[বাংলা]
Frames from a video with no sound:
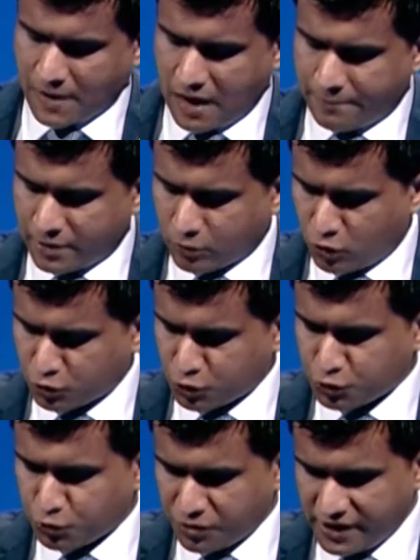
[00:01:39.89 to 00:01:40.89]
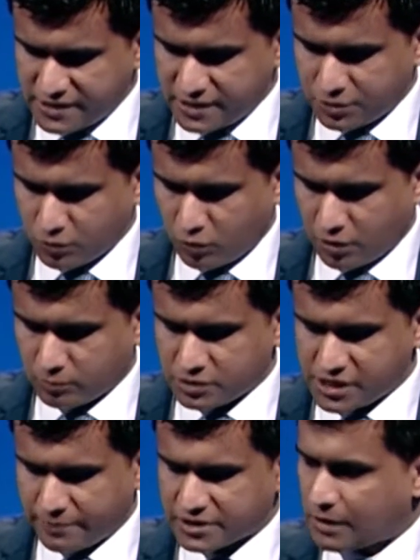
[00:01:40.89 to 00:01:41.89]
আমরা গণতন্ত্র নিয়ে যেহেতু কথা
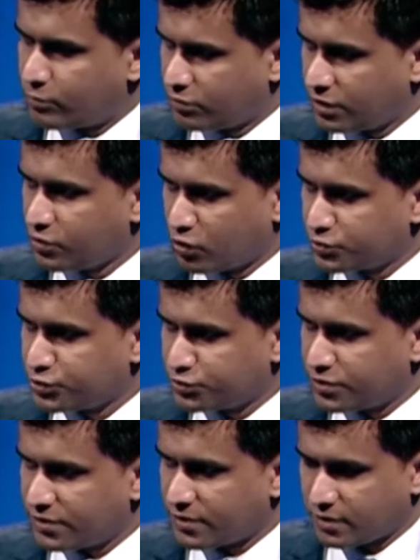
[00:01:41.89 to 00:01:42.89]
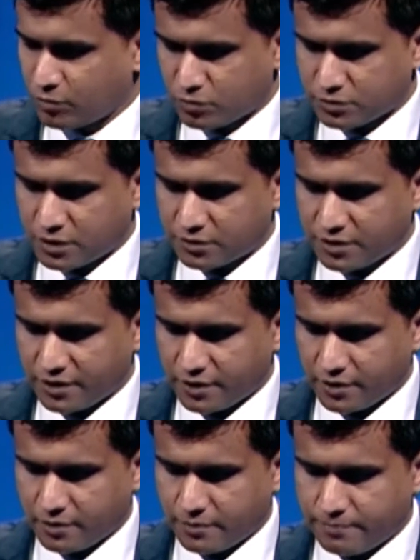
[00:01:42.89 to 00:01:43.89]
বলছি আমরা সামগ্রিক গণতন্ত্রের গণতান্ত্রিক
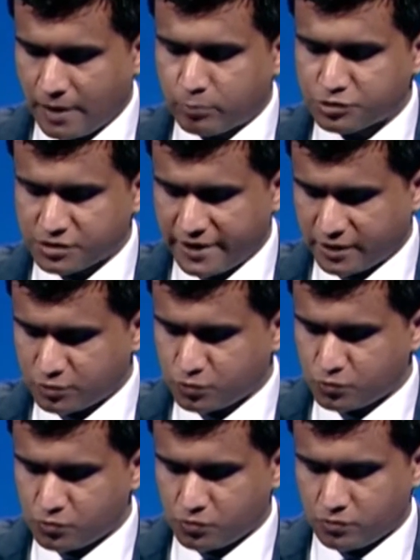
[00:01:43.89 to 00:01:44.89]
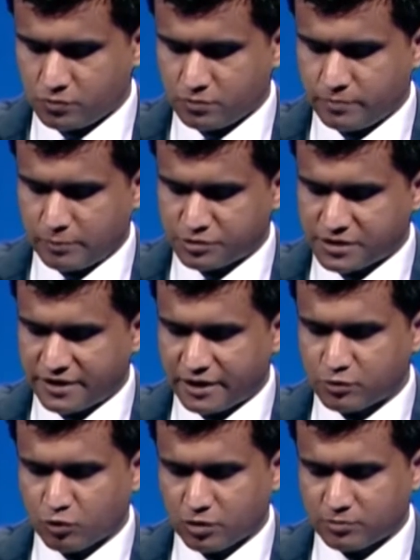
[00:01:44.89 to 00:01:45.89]
ব্যবস্থা একটু ব্যবস্থা নিয়ে
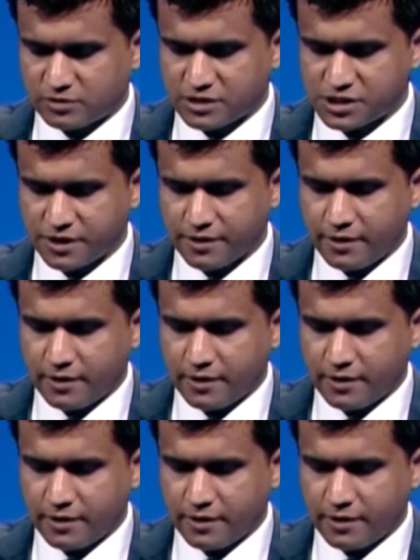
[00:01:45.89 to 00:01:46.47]
একটু কথা বলতে চাই